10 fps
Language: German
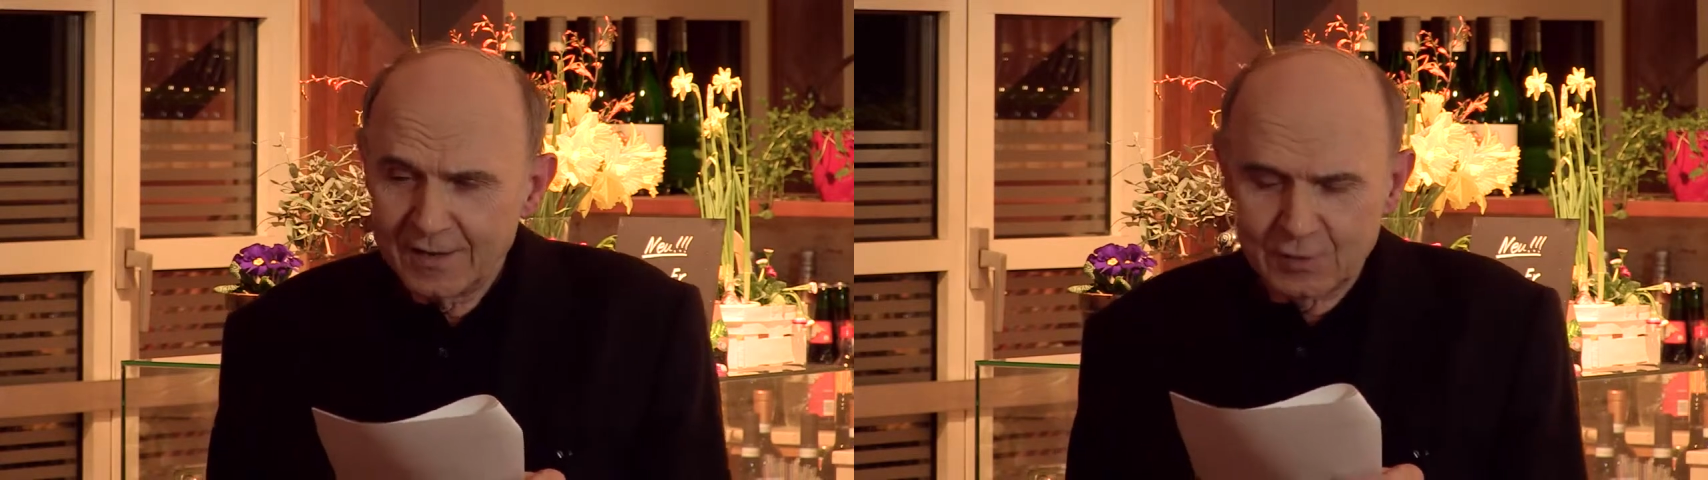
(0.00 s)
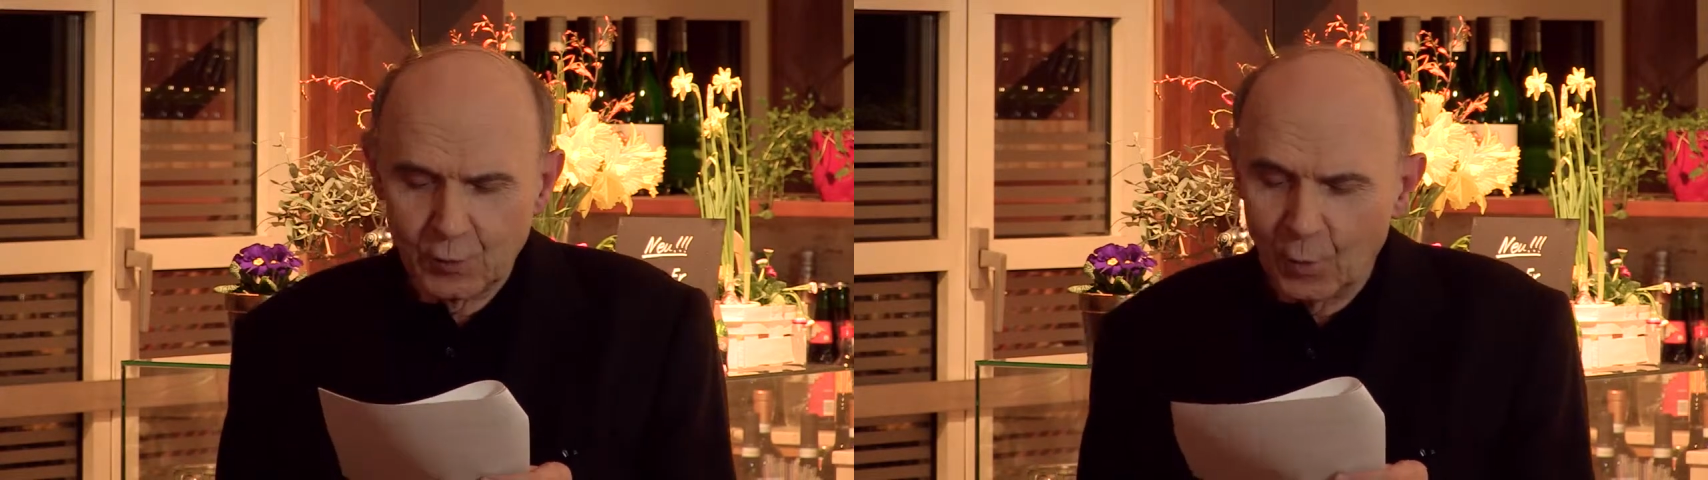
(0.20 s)

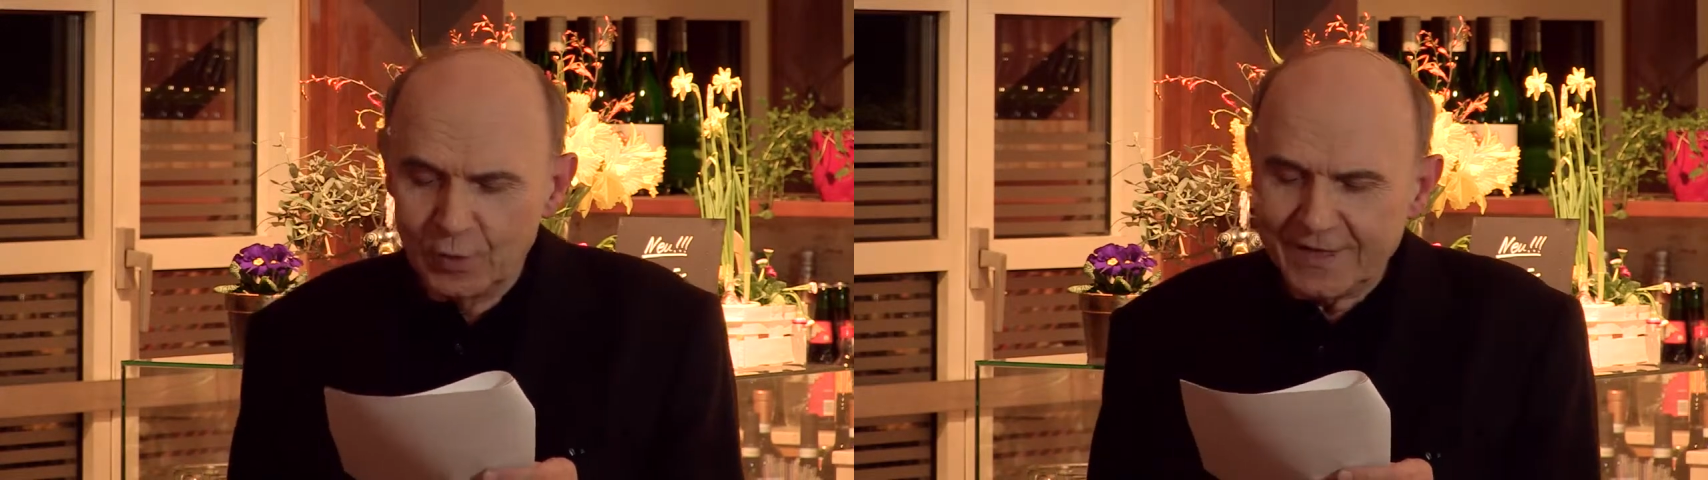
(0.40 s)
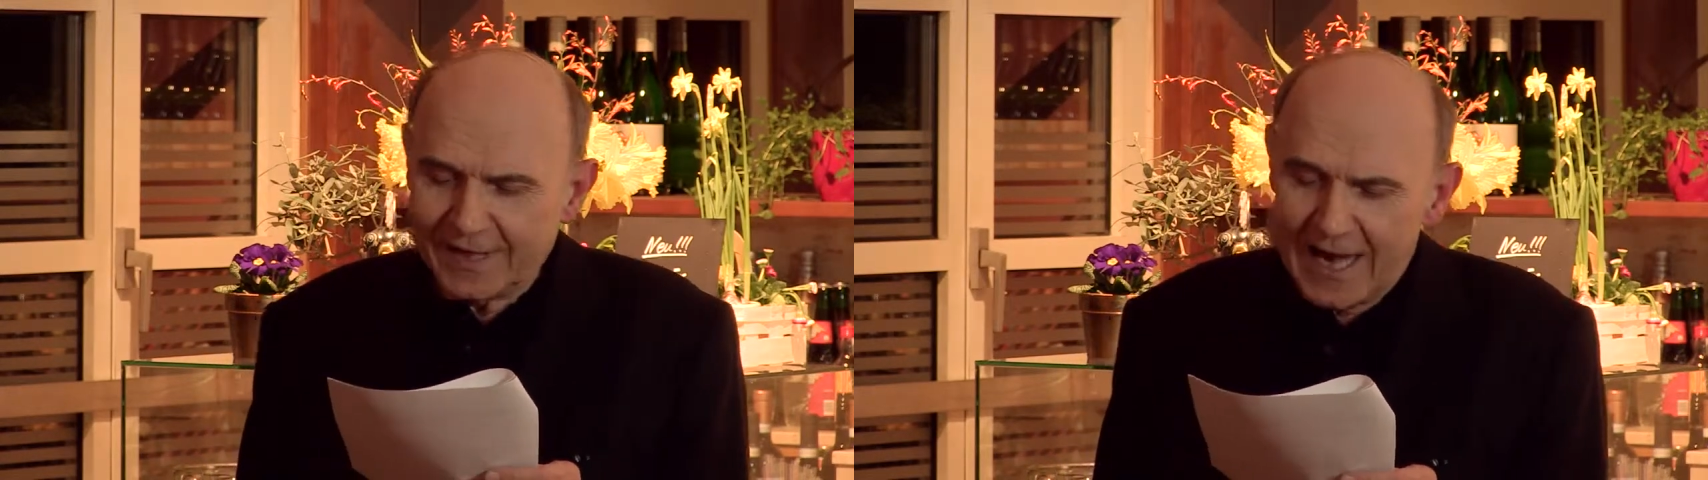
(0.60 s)
zu
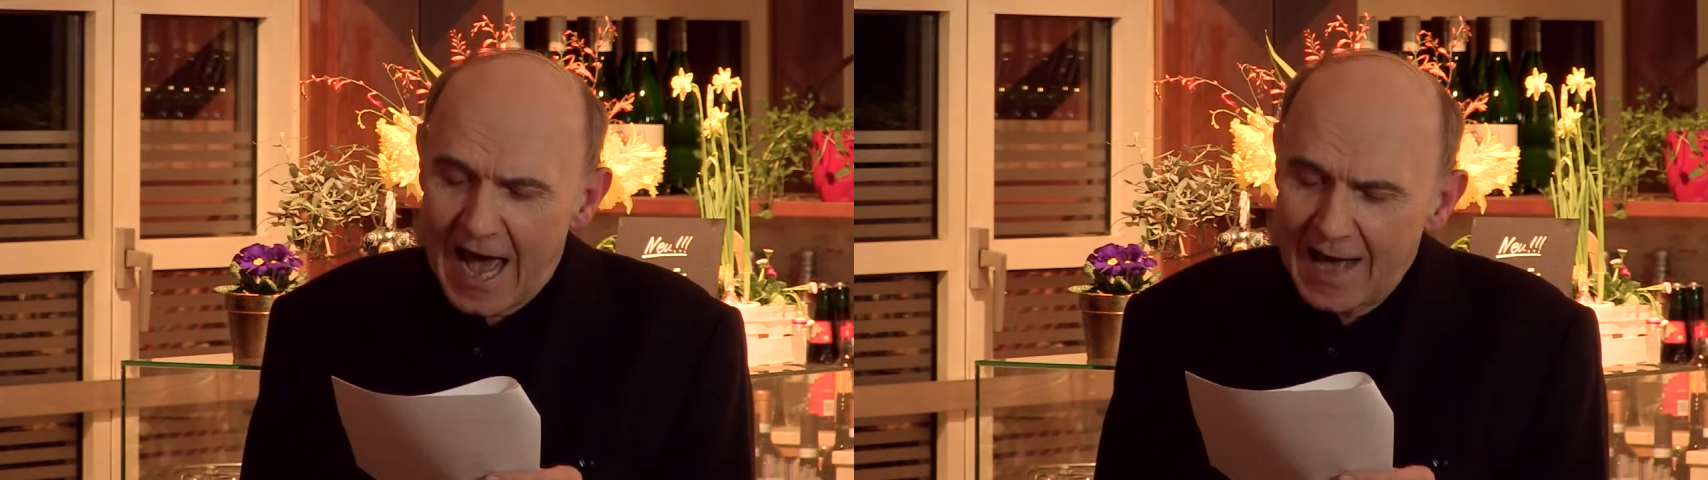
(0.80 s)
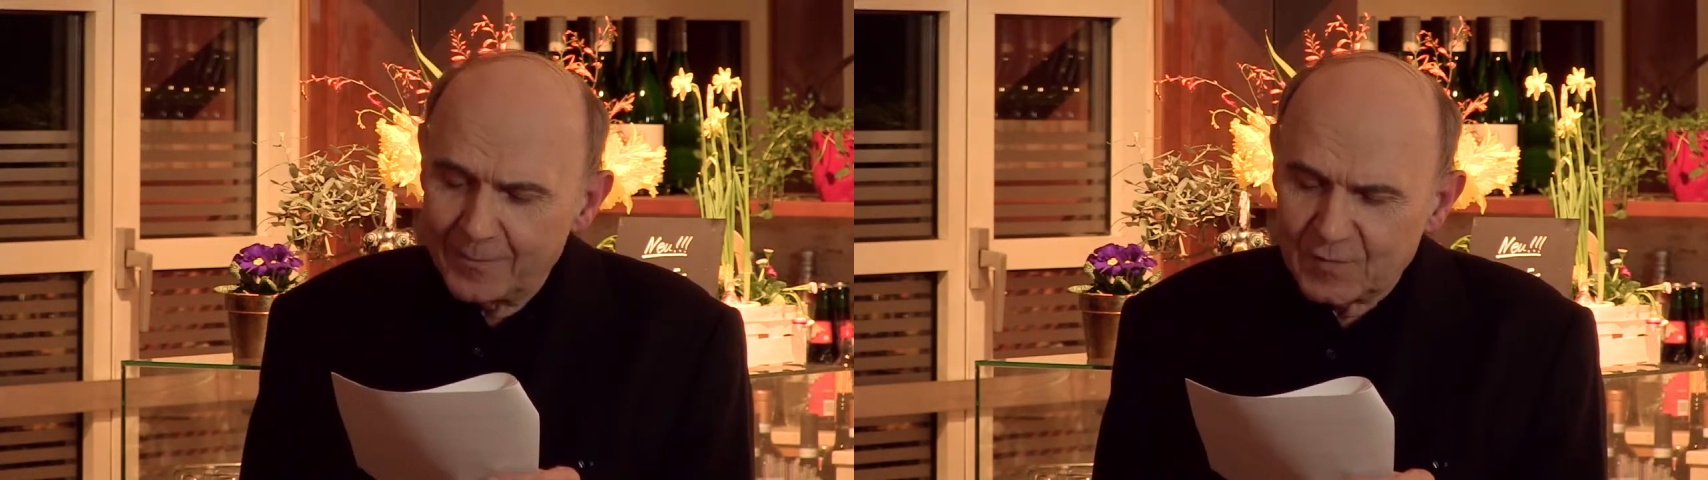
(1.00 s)
munteren
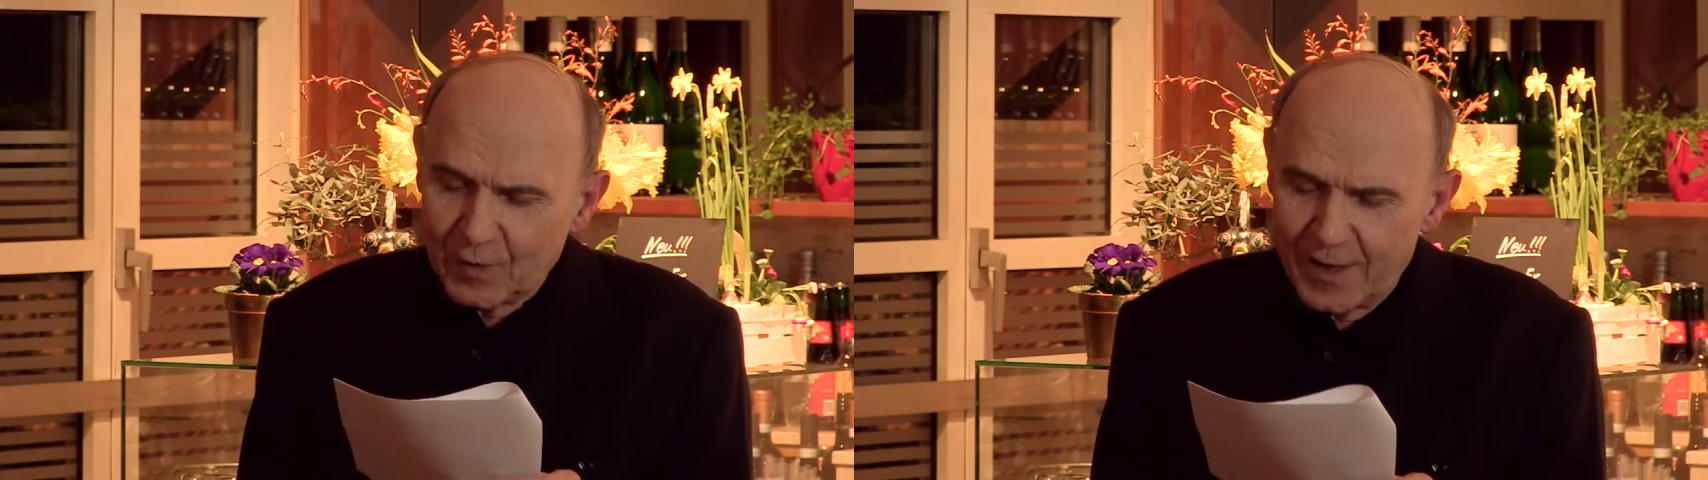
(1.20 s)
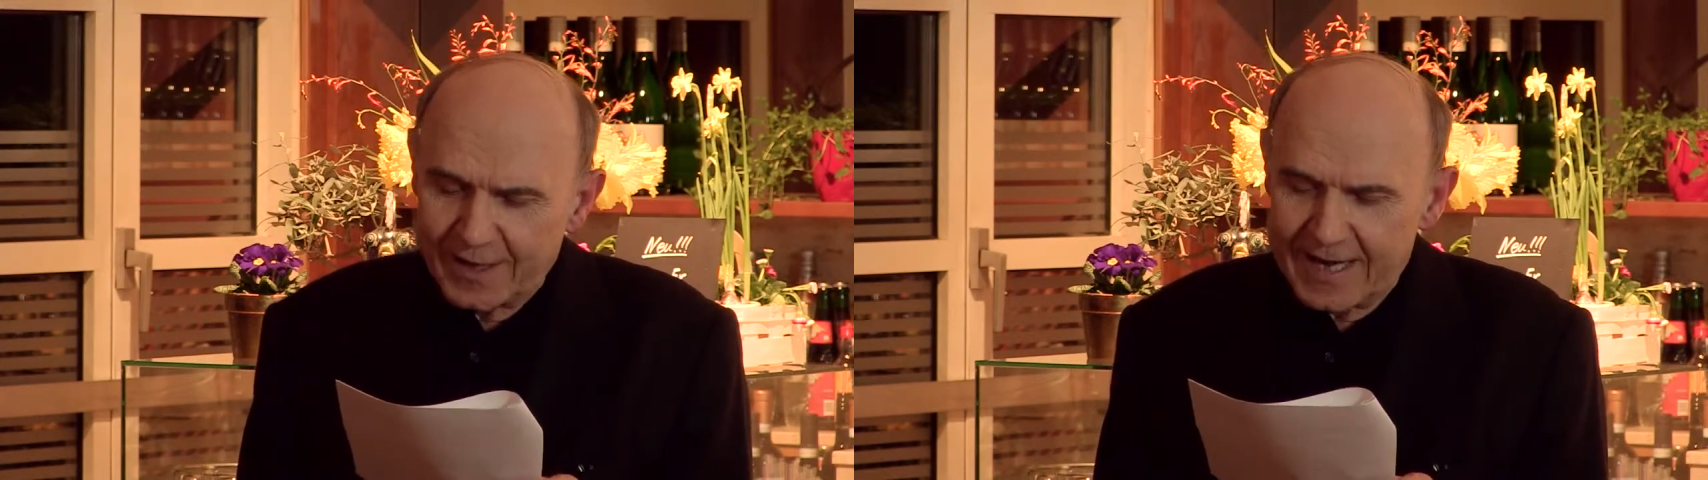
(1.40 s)

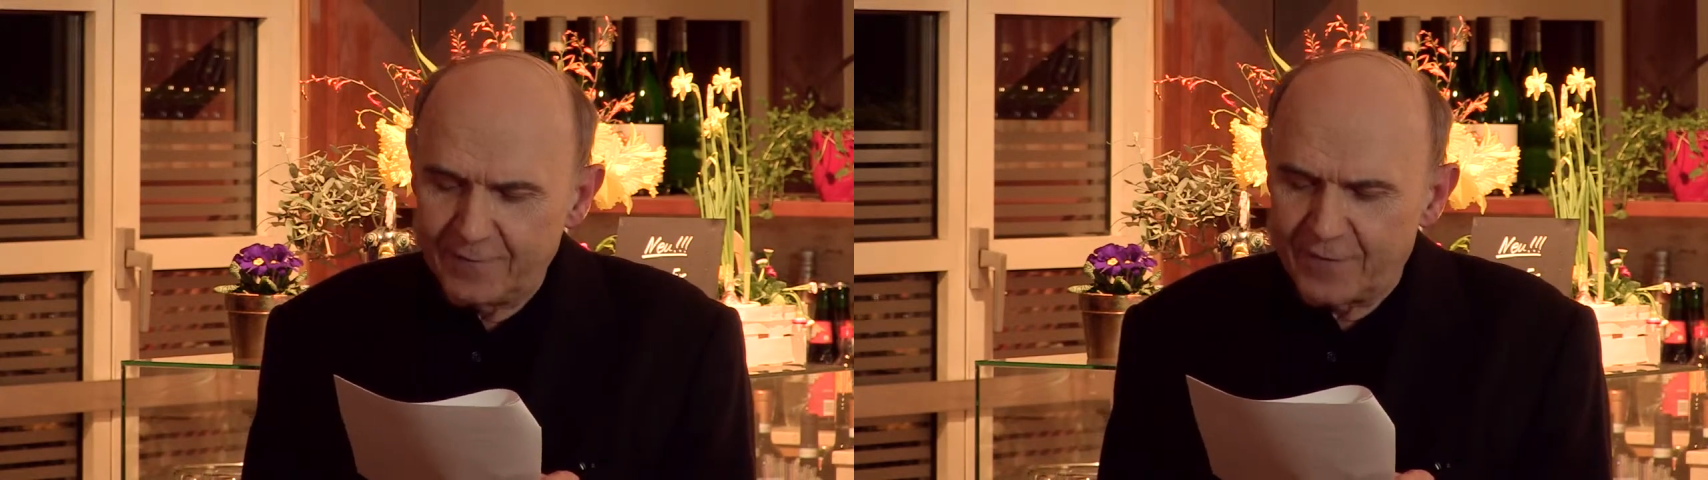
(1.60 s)
Abenteurern,